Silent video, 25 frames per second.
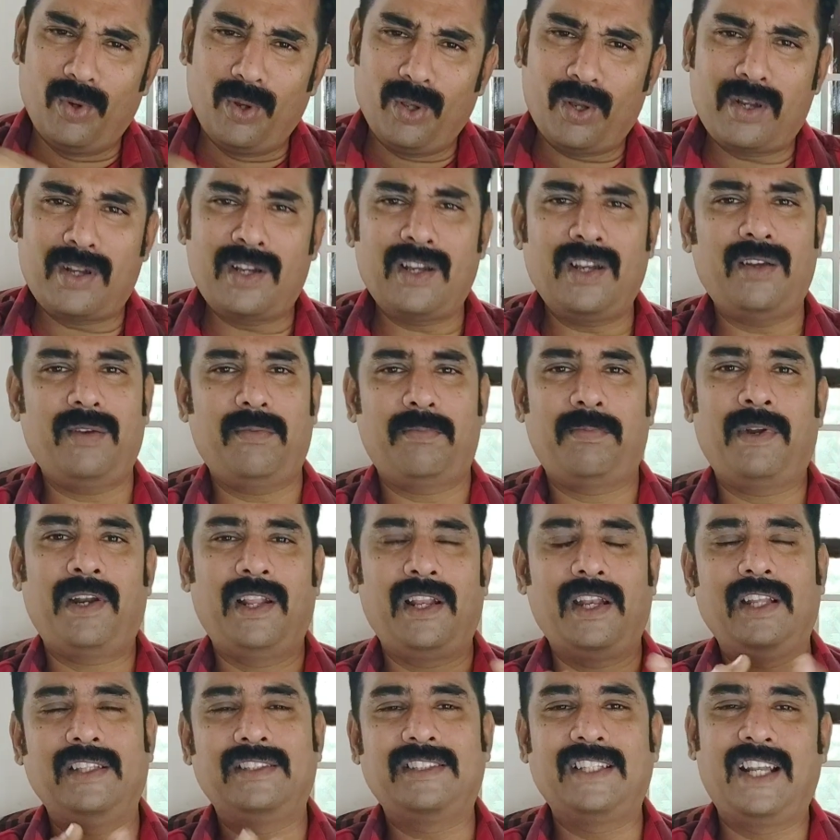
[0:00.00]
முழுக்க
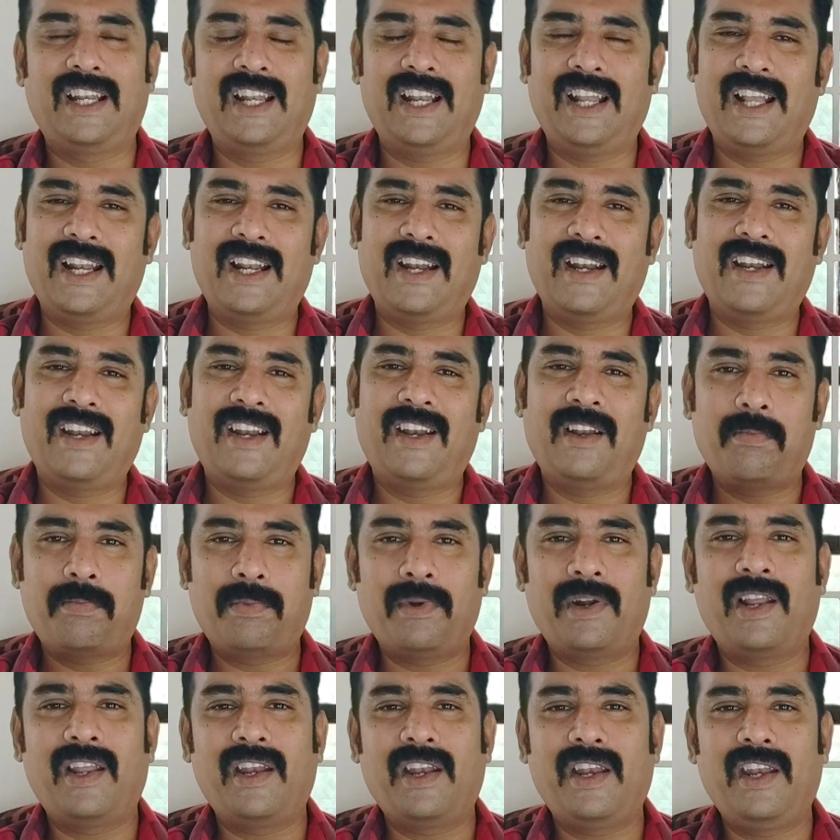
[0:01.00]
பழனி சில
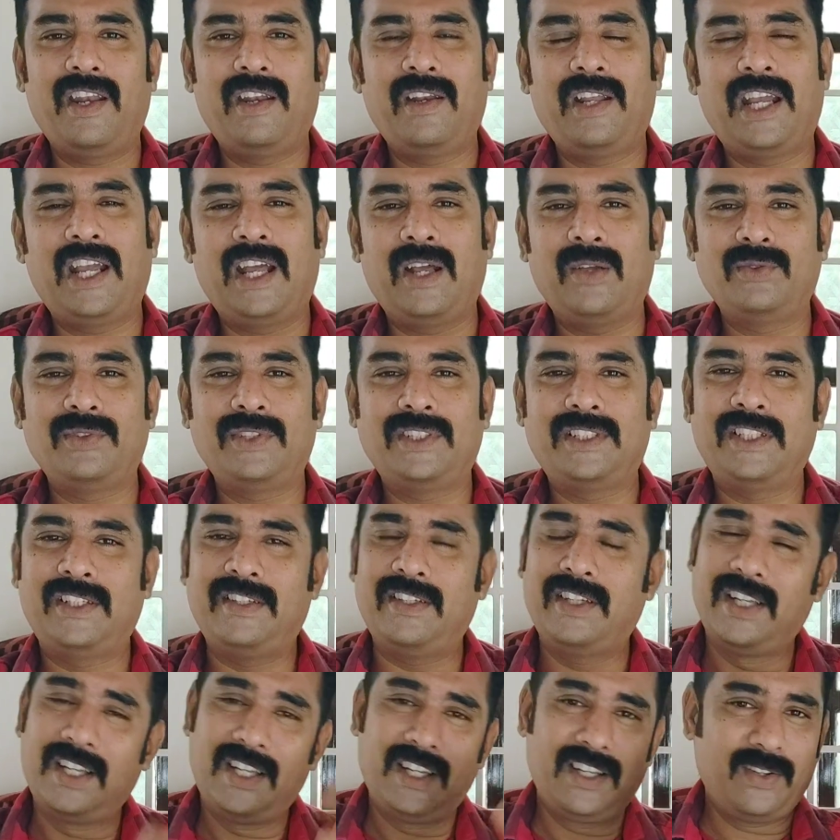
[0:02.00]
நேரங்களெல்லாம் பழனின்னு காமிச்சிட்டு
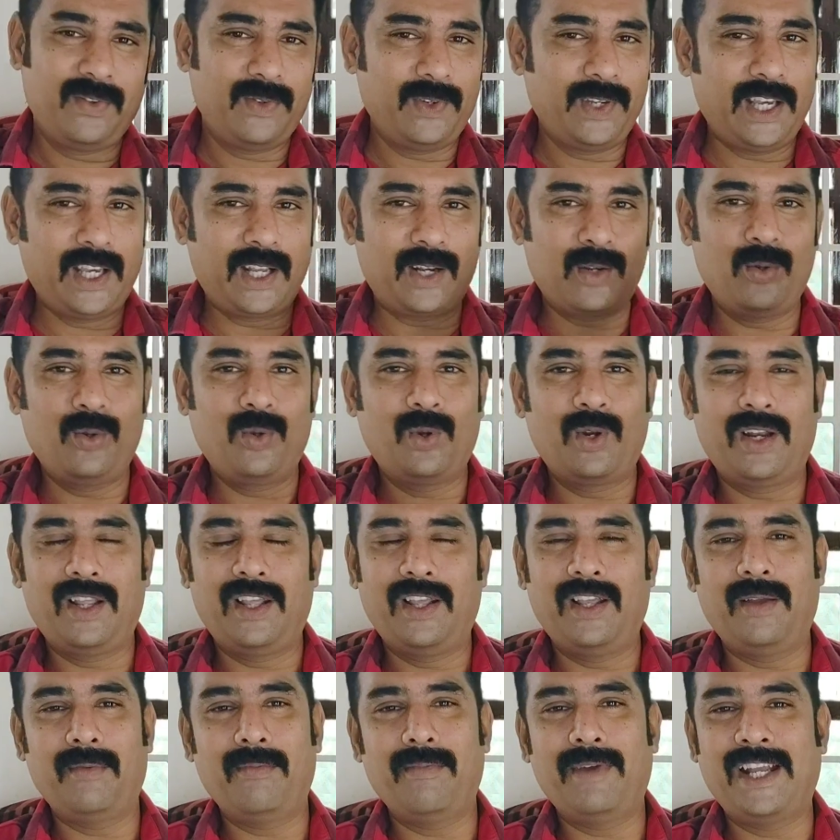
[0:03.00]
வேற
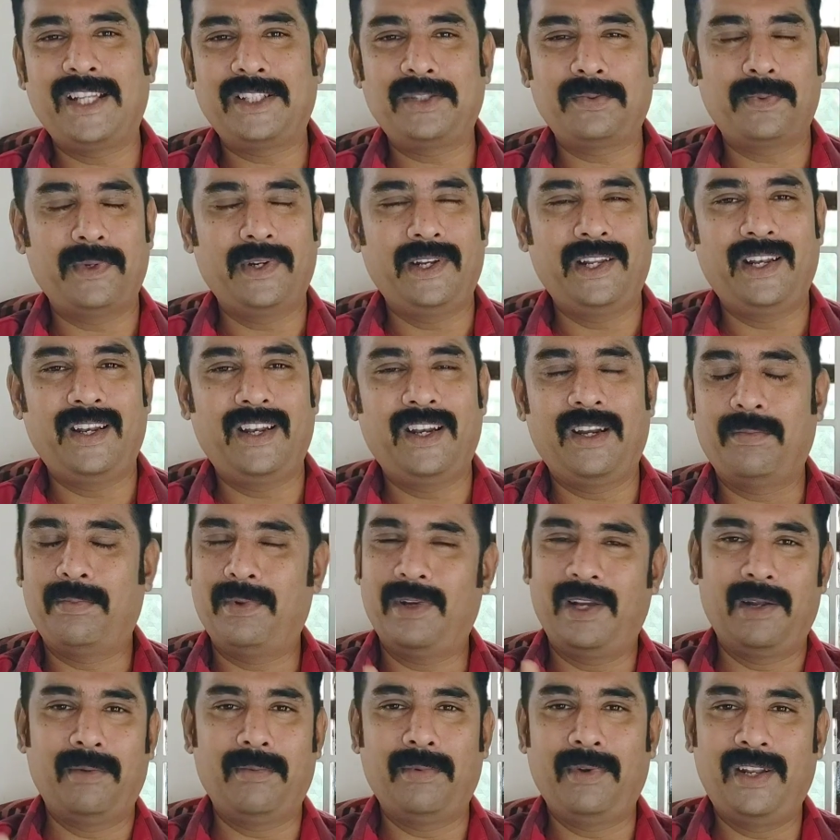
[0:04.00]
ஊரில் மேட்ச் பண்ணிலாம்
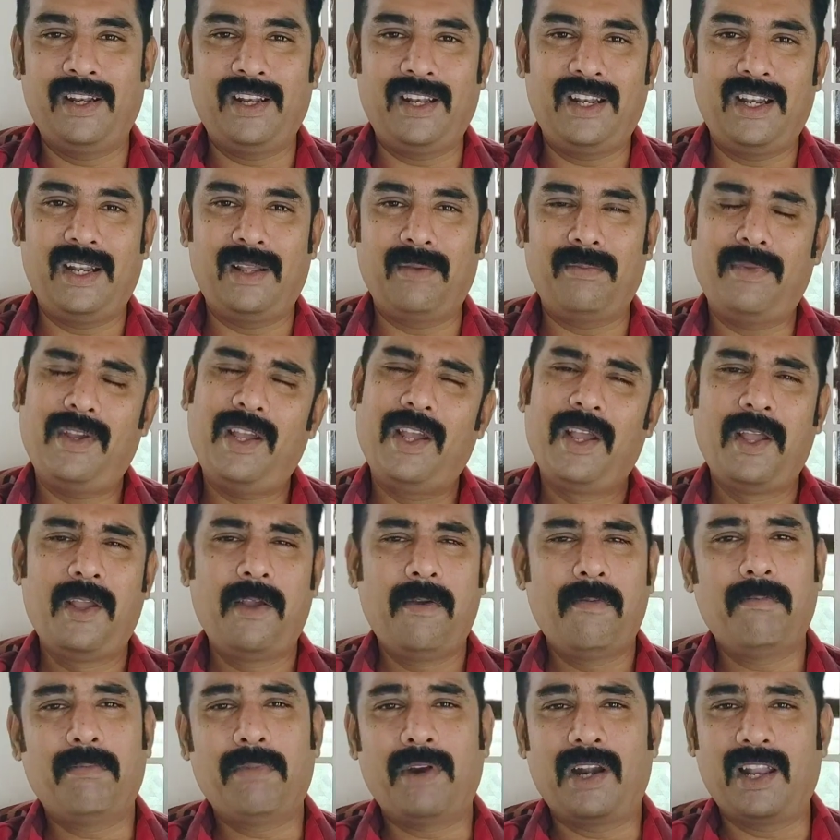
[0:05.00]
எடுப்பாங்க அப்படிலாம் இல்லாமல்
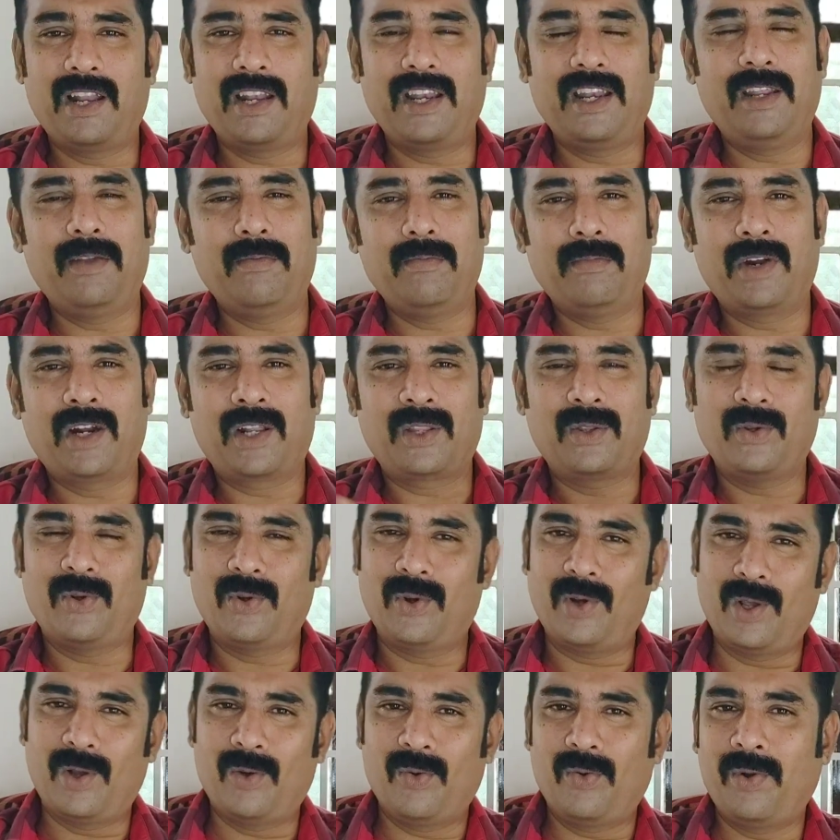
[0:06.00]
பழனி
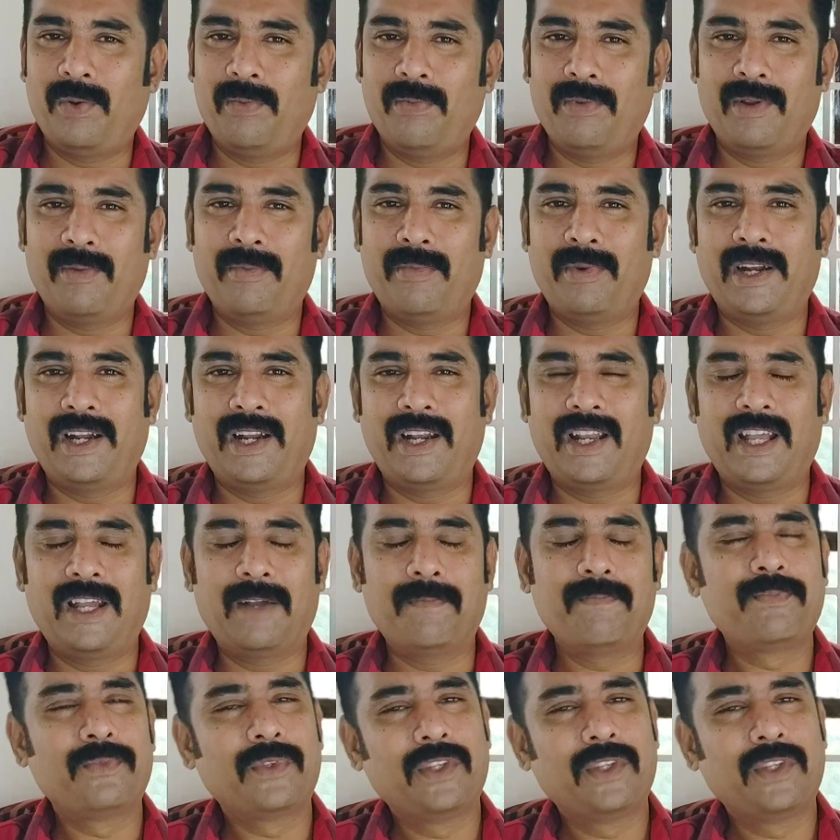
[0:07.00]
மடத்துக்குளம் உடுமலைப்பேட்டை